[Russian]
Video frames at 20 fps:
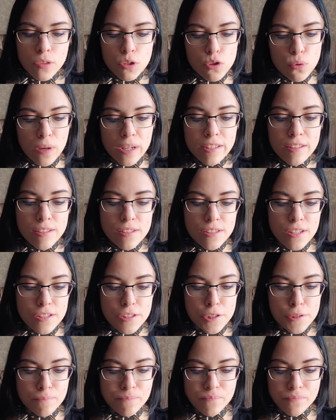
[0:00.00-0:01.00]
Цукаты
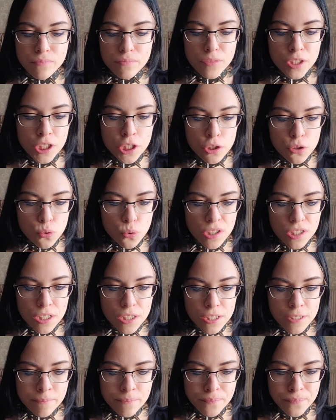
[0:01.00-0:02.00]
здесь не
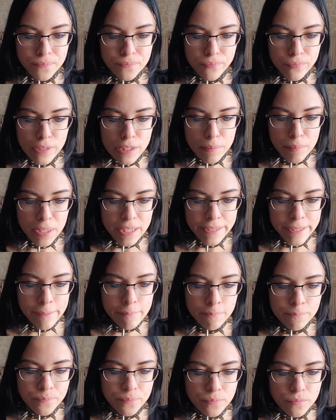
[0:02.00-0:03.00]
сухие,
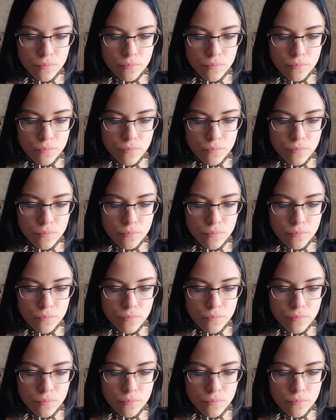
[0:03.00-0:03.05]
нормальные.